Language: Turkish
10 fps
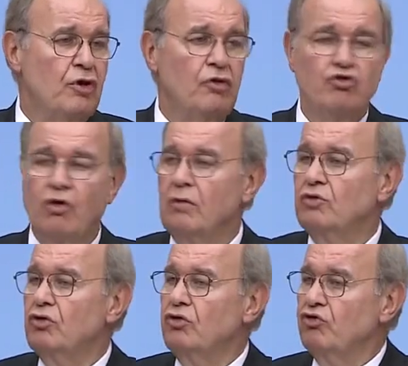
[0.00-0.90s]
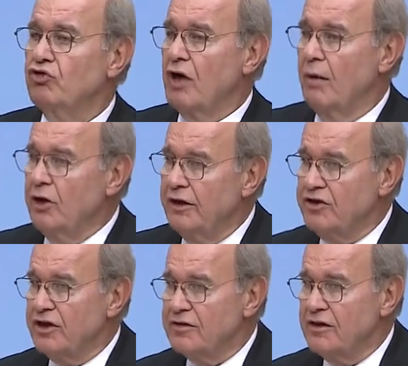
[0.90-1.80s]
sorumluluğunuzu kabul
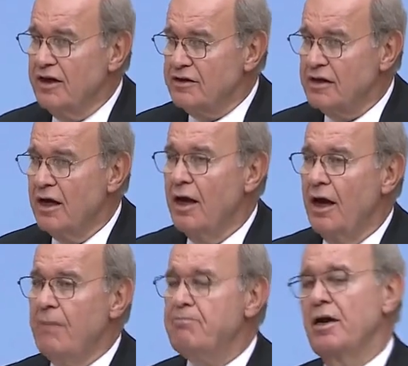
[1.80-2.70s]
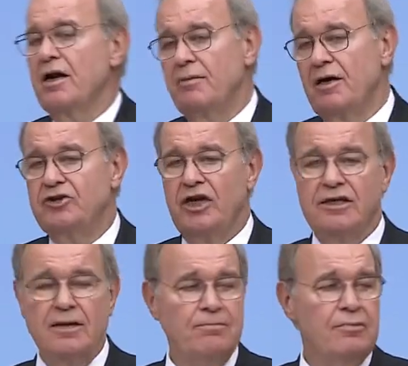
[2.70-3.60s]
edeceksiniz, hep beraber çekip